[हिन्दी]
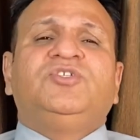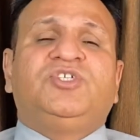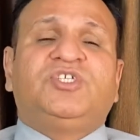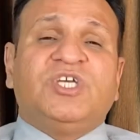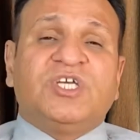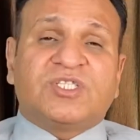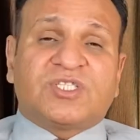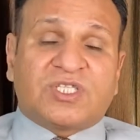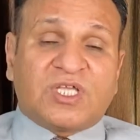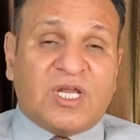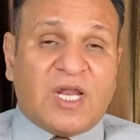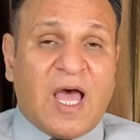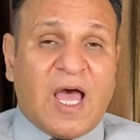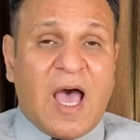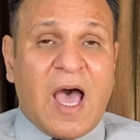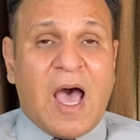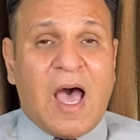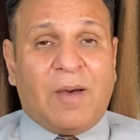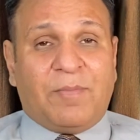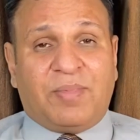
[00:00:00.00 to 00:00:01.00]
जितना
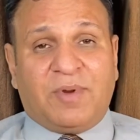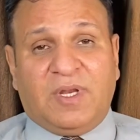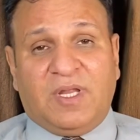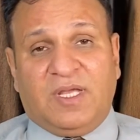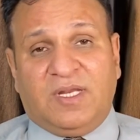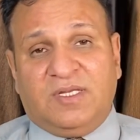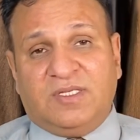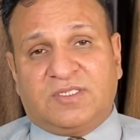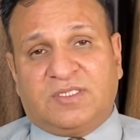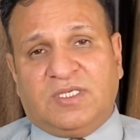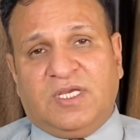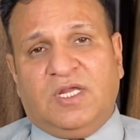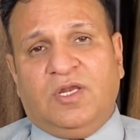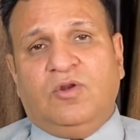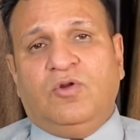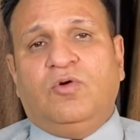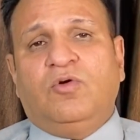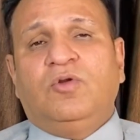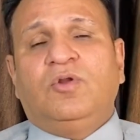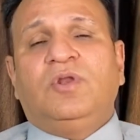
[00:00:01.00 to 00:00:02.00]
आपने इनसे
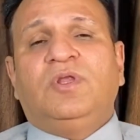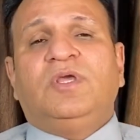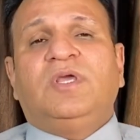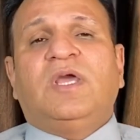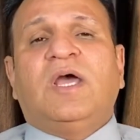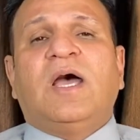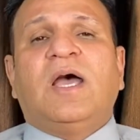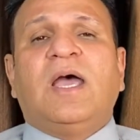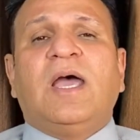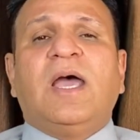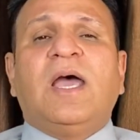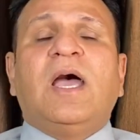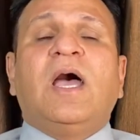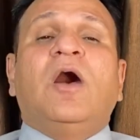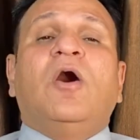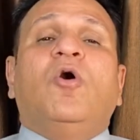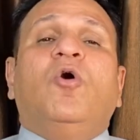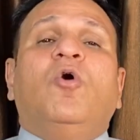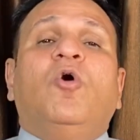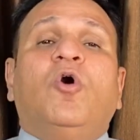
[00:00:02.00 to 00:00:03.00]
लोन लिया है
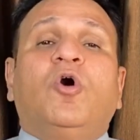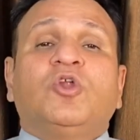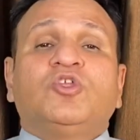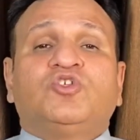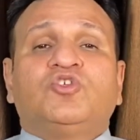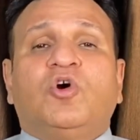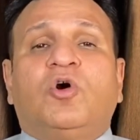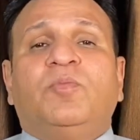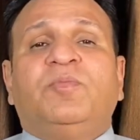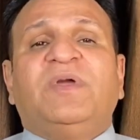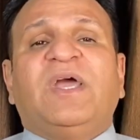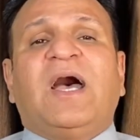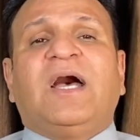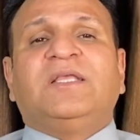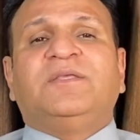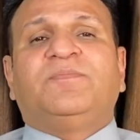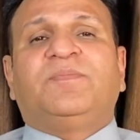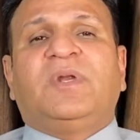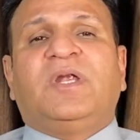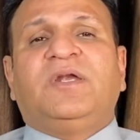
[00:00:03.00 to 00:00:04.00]
और जो
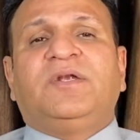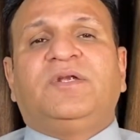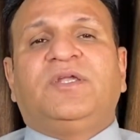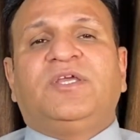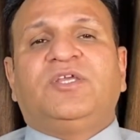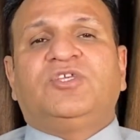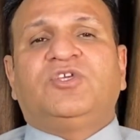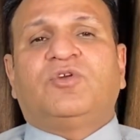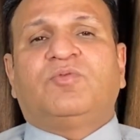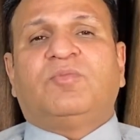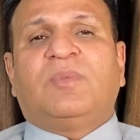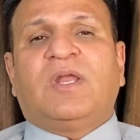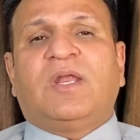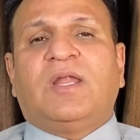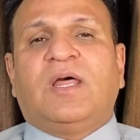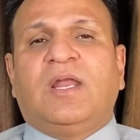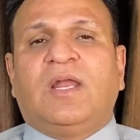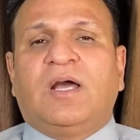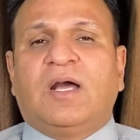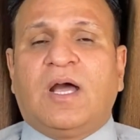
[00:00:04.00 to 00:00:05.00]
ब्याज प्लंटी
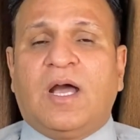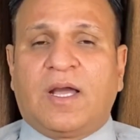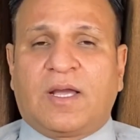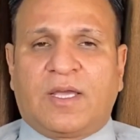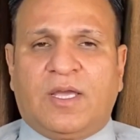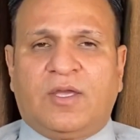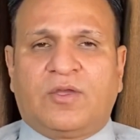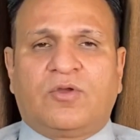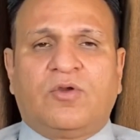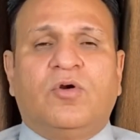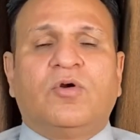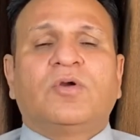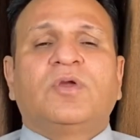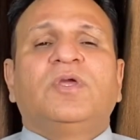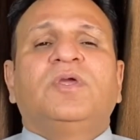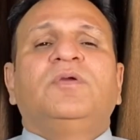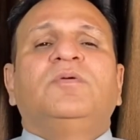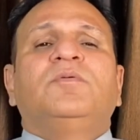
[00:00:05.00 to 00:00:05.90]
जुर्माना लगा के क्योंकि